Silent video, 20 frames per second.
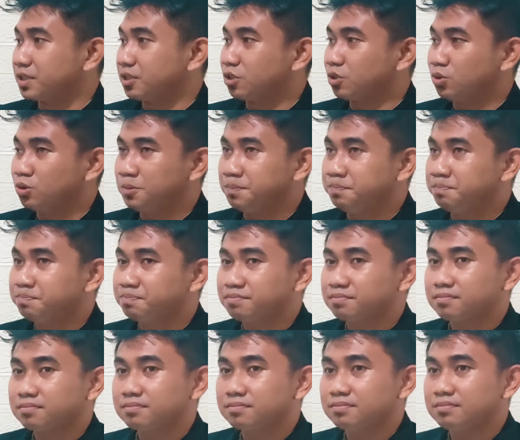Tentu
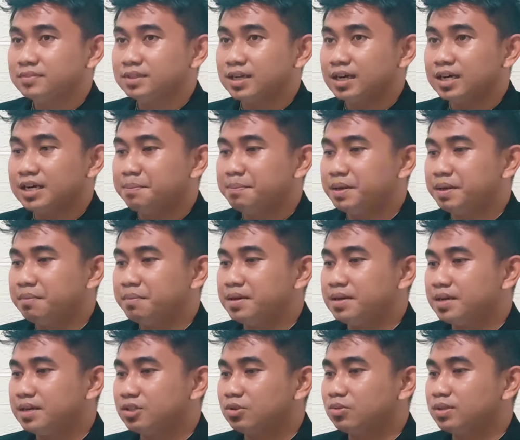adab yang
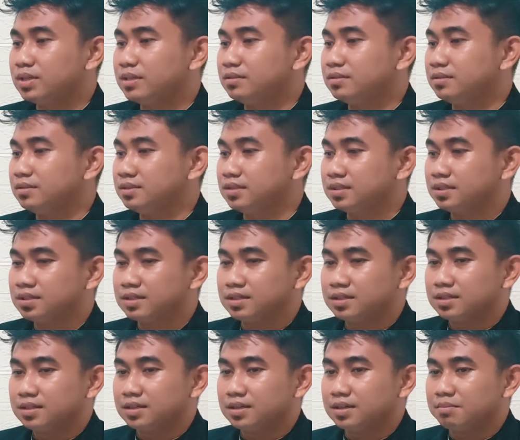benar itu kan
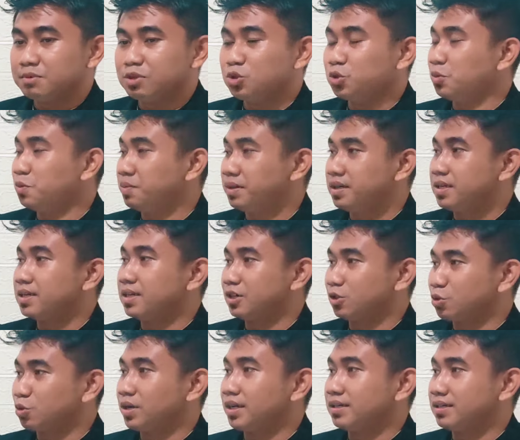bersumber dari
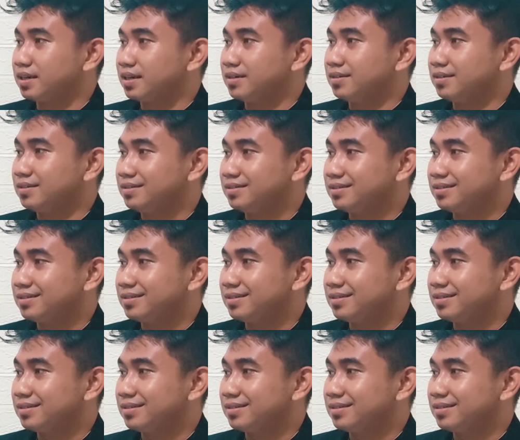Al-Quran dan